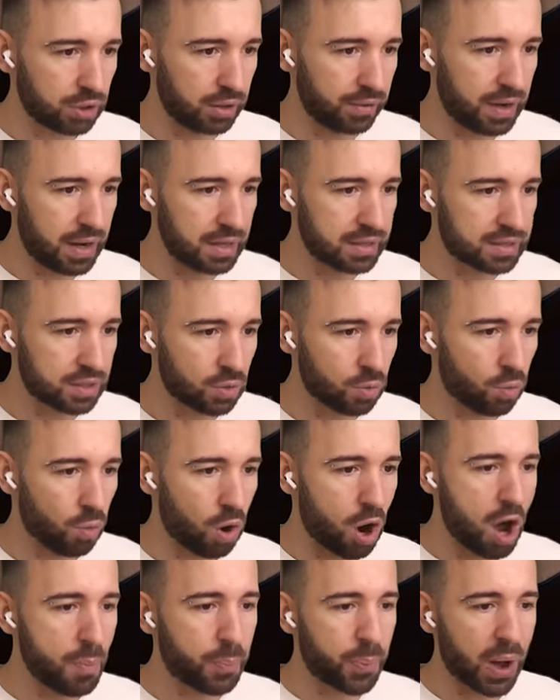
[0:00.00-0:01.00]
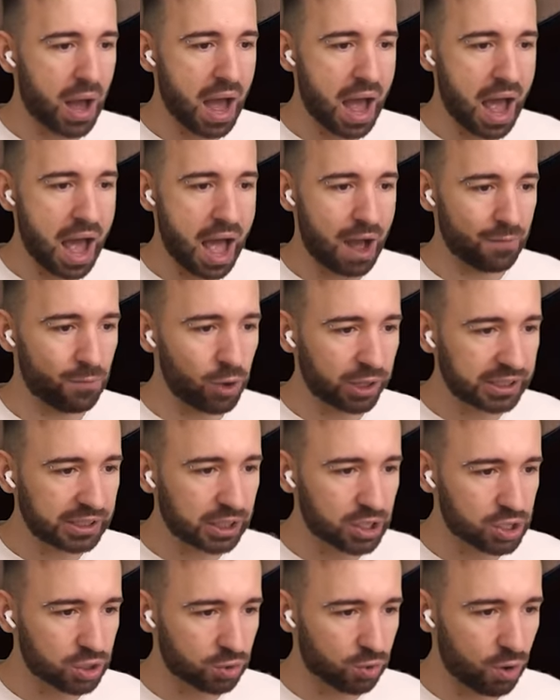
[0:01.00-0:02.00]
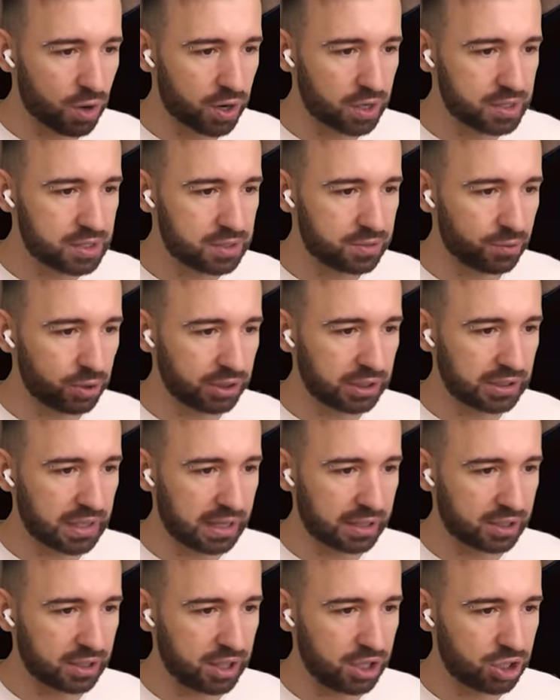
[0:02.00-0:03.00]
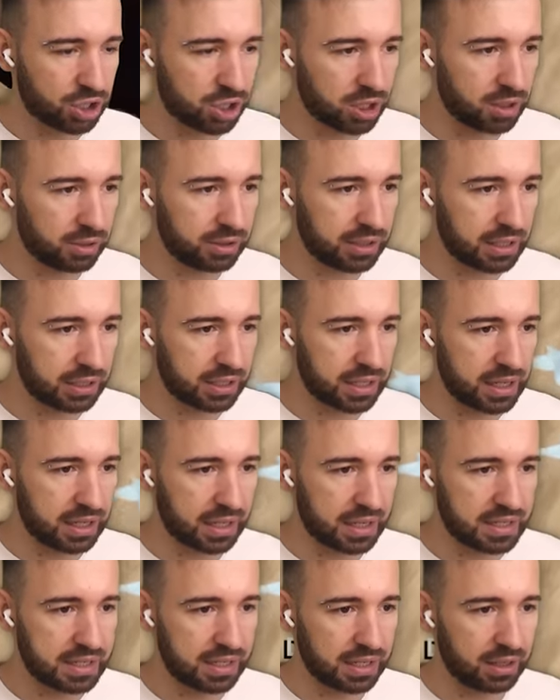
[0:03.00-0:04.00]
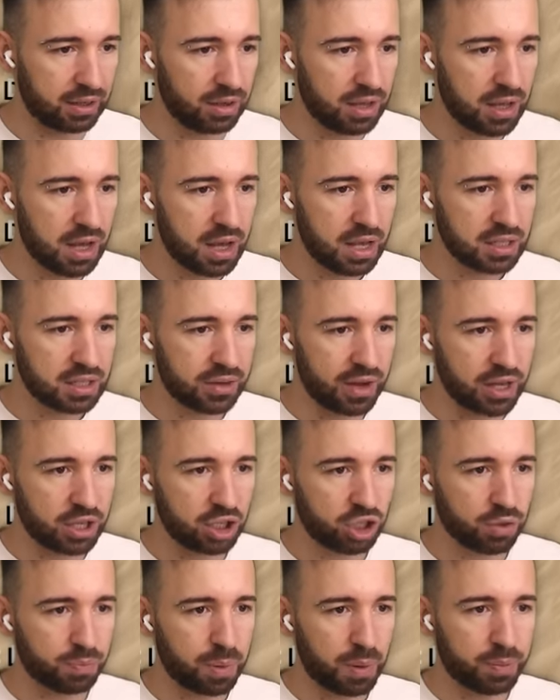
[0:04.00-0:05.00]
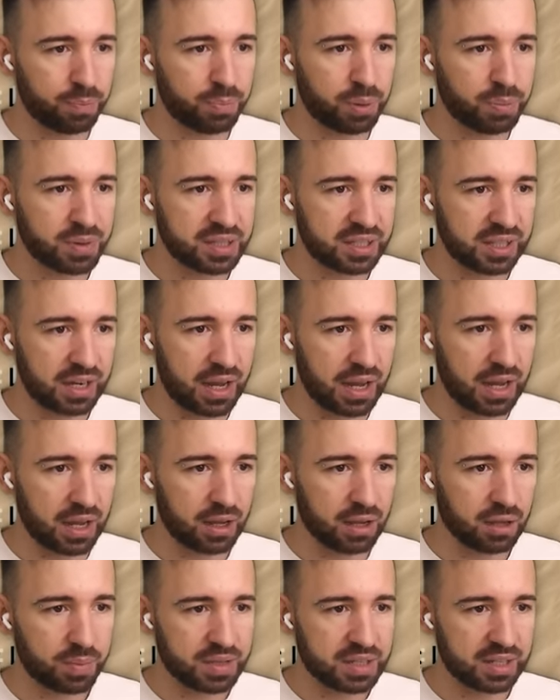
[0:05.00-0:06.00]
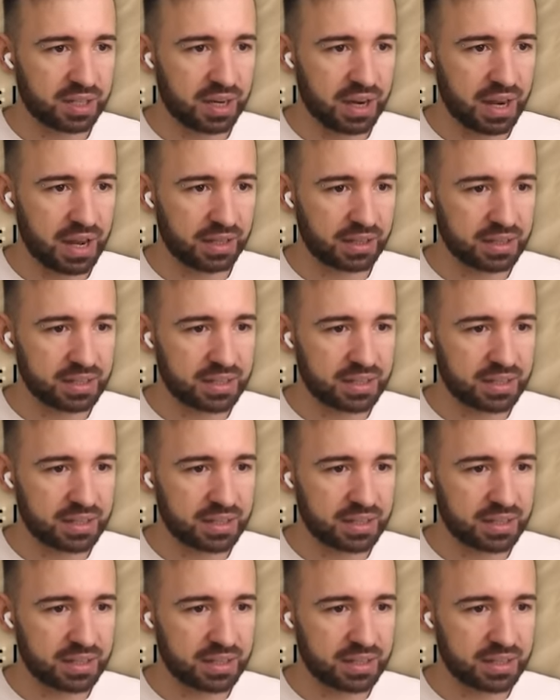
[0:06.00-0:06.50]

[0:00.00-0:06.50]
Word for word: наливается? Опа! Вот это скорость, вот это отлично. Так я и хотел. Давай еще побыстрее. Быстрее это